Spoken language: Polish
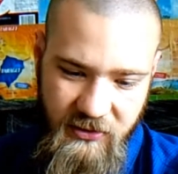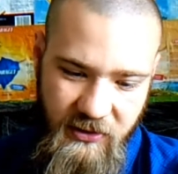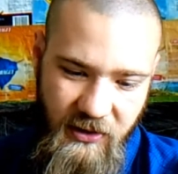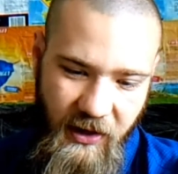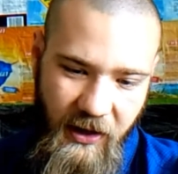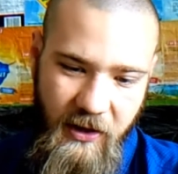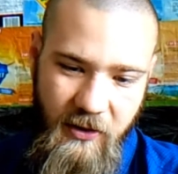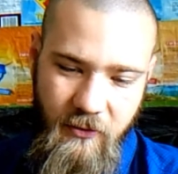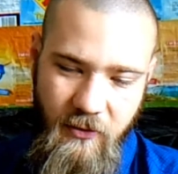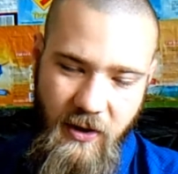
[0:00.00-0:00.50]

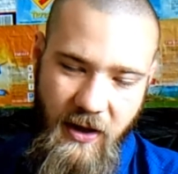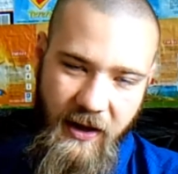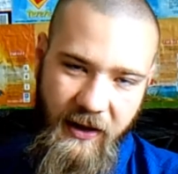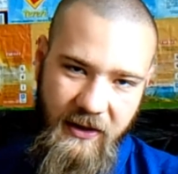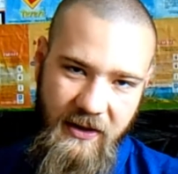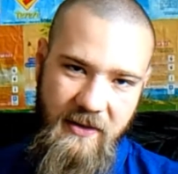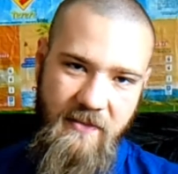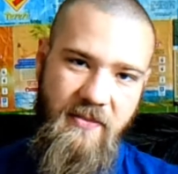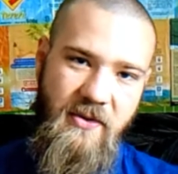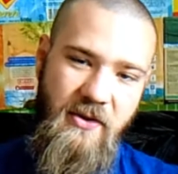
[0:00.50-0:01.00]

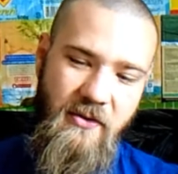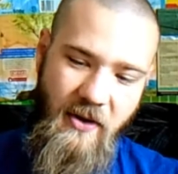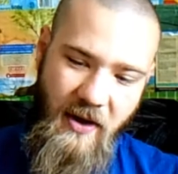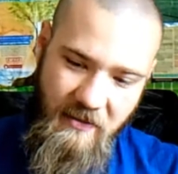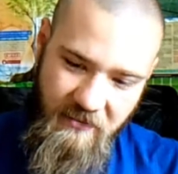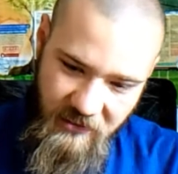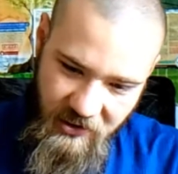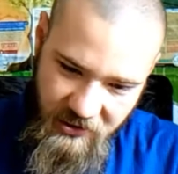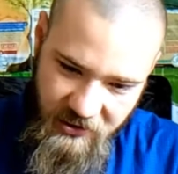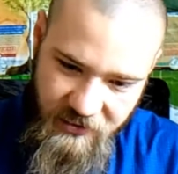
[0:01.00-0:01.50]
regularnie
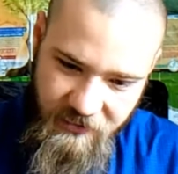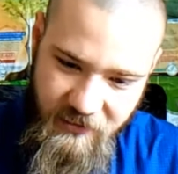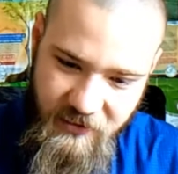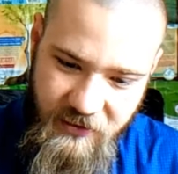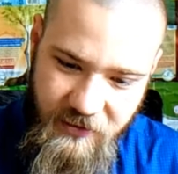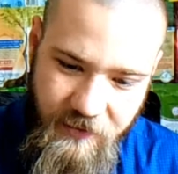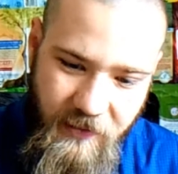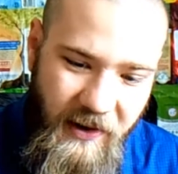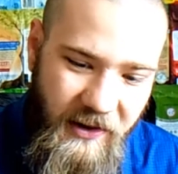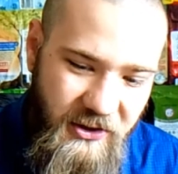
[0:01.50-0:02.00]
piłem, żeby
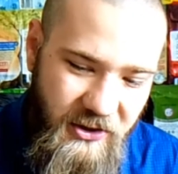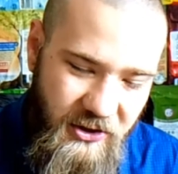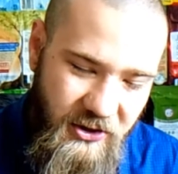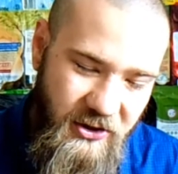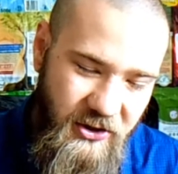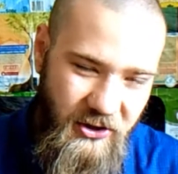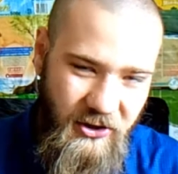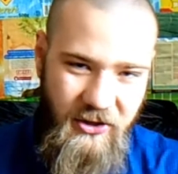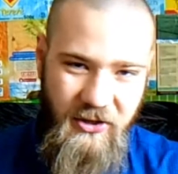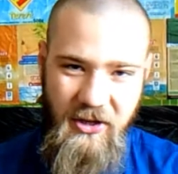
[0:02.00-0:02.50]
zobaczyć,
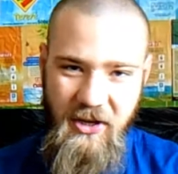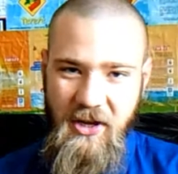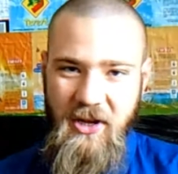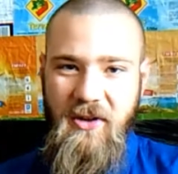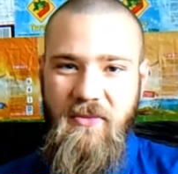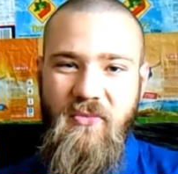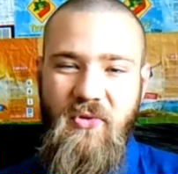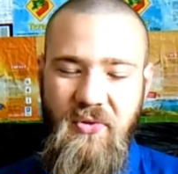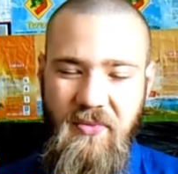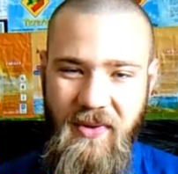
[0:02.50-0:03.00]
czy
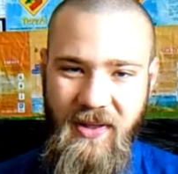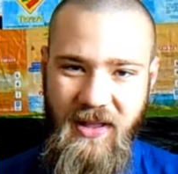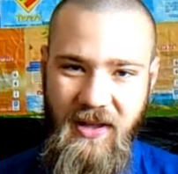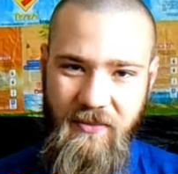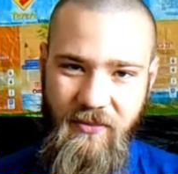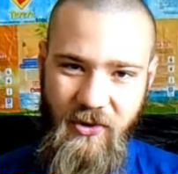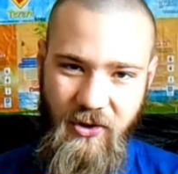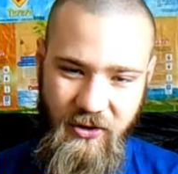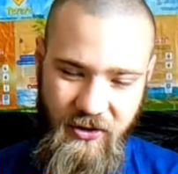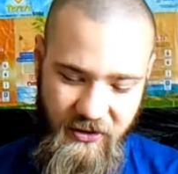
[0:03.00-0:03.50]
mój
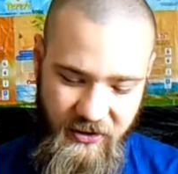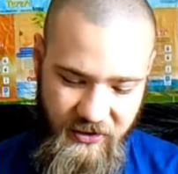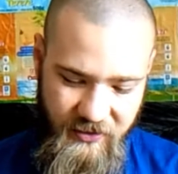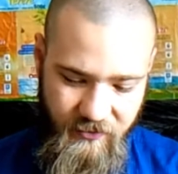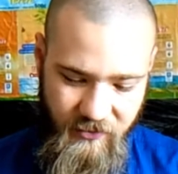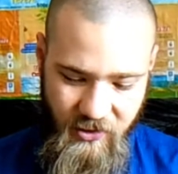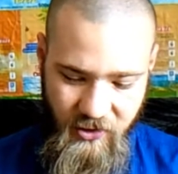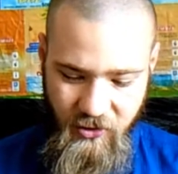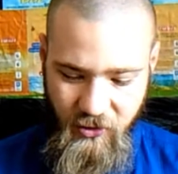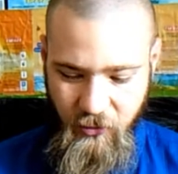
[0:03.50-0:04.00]

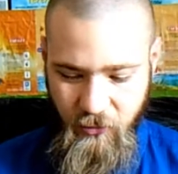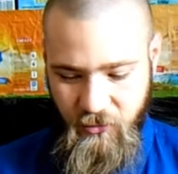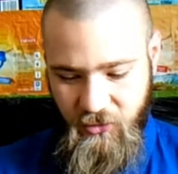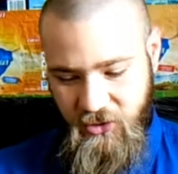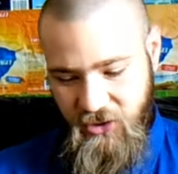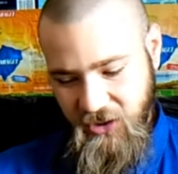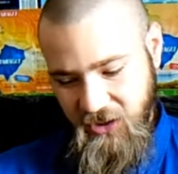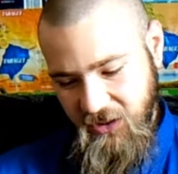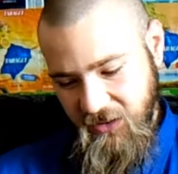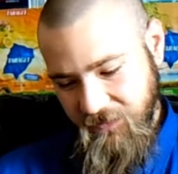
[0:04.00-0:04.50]
metabolizm
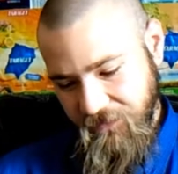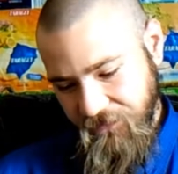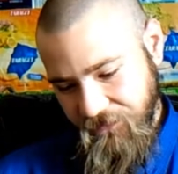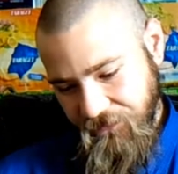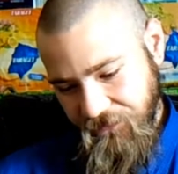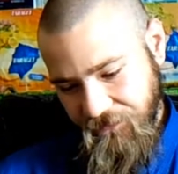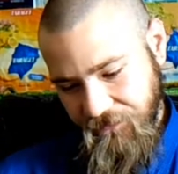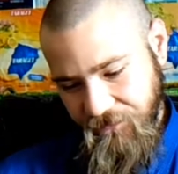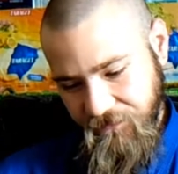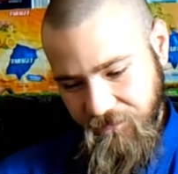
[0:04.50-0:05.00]
ruszy,
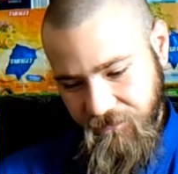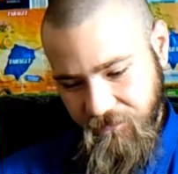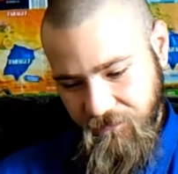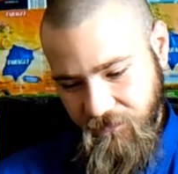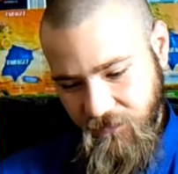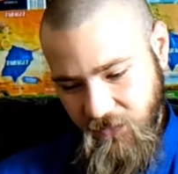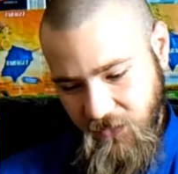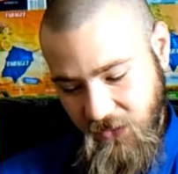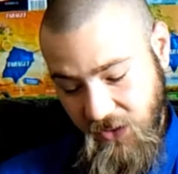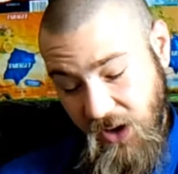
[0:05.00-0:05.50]

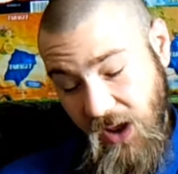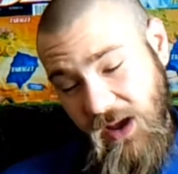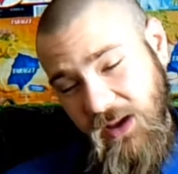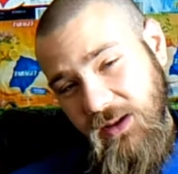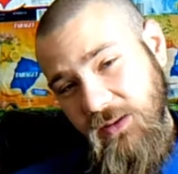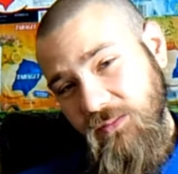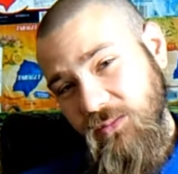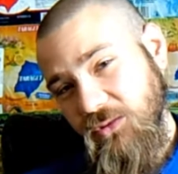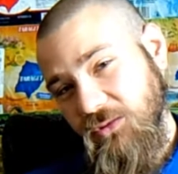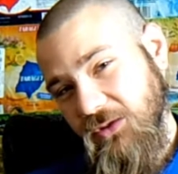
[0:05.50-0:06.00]
Mm,
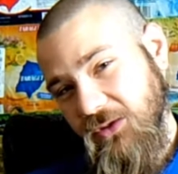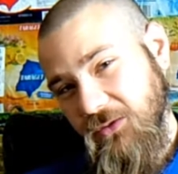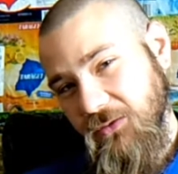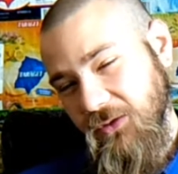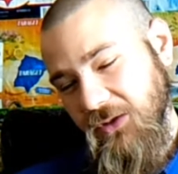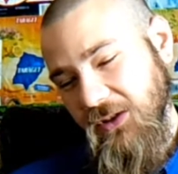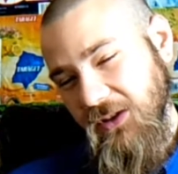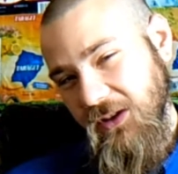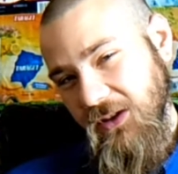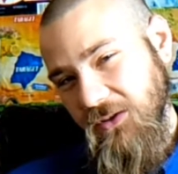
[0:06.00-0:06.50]
jakie były
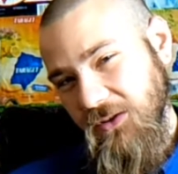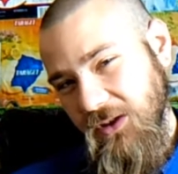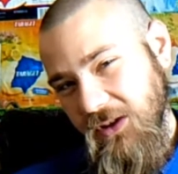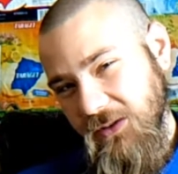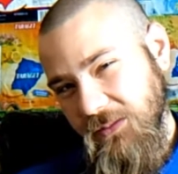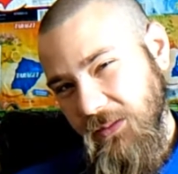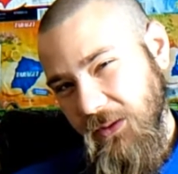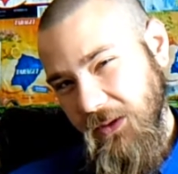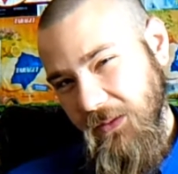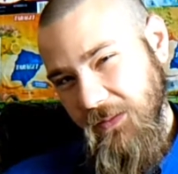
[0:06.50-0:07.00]
skutki tego
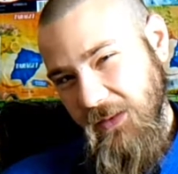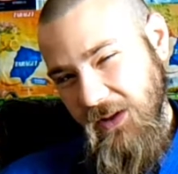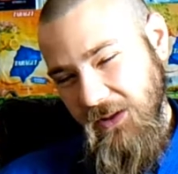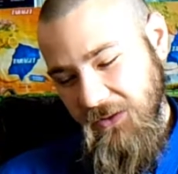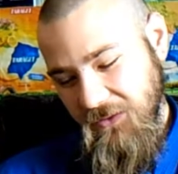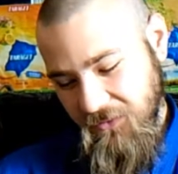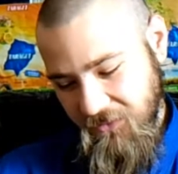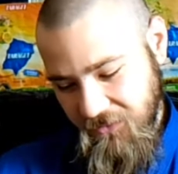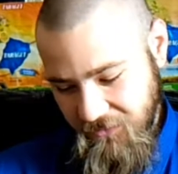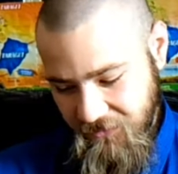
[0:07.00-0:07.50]

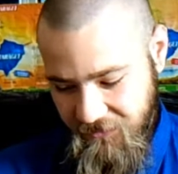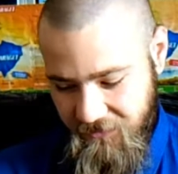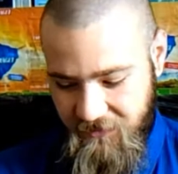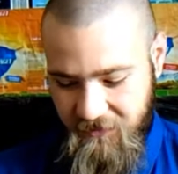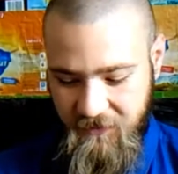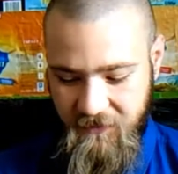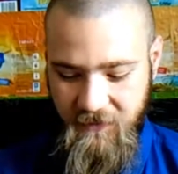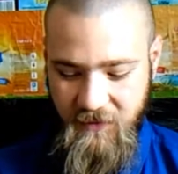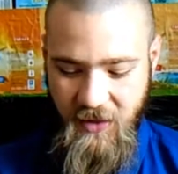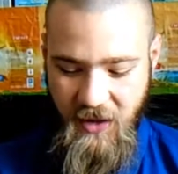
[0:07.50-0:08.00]
eksperymentu
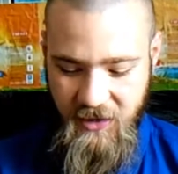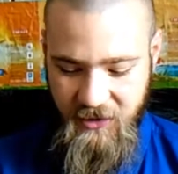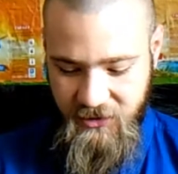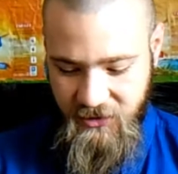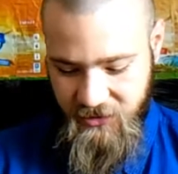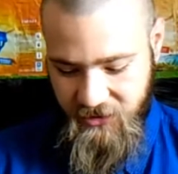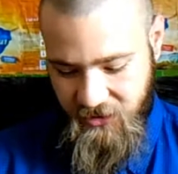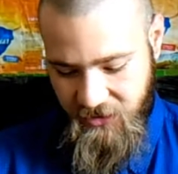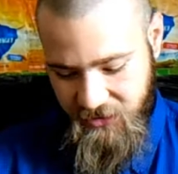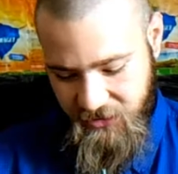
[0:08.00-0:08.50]
w
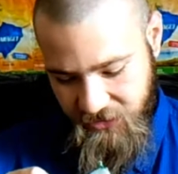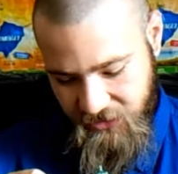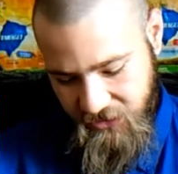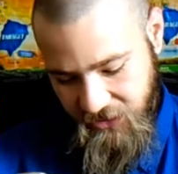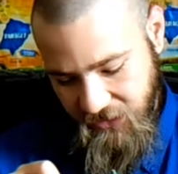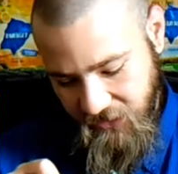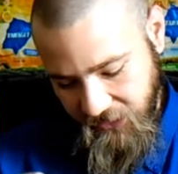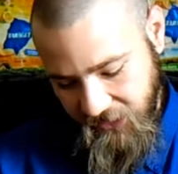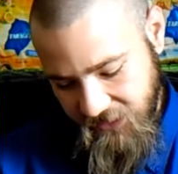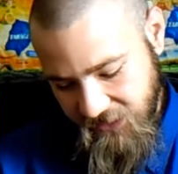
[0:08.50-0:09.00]
dalszej
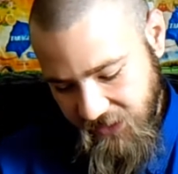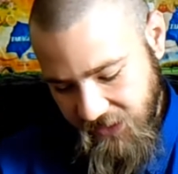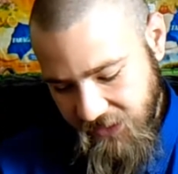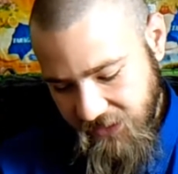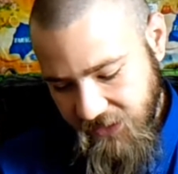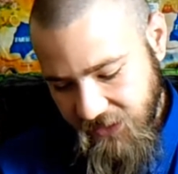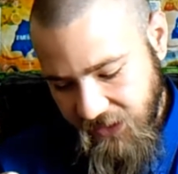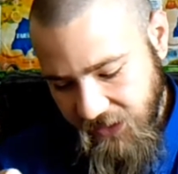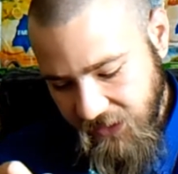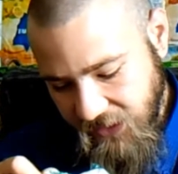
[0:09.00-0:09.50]
części
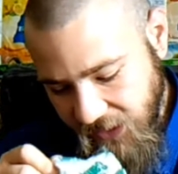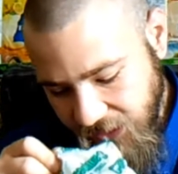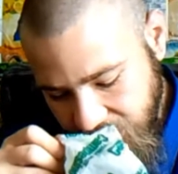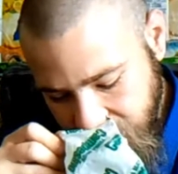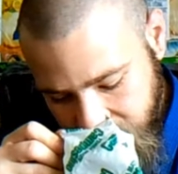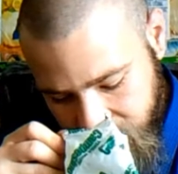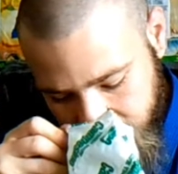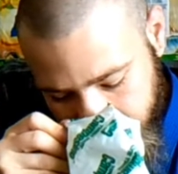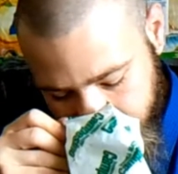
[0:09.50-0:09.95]
recenzji? Jednak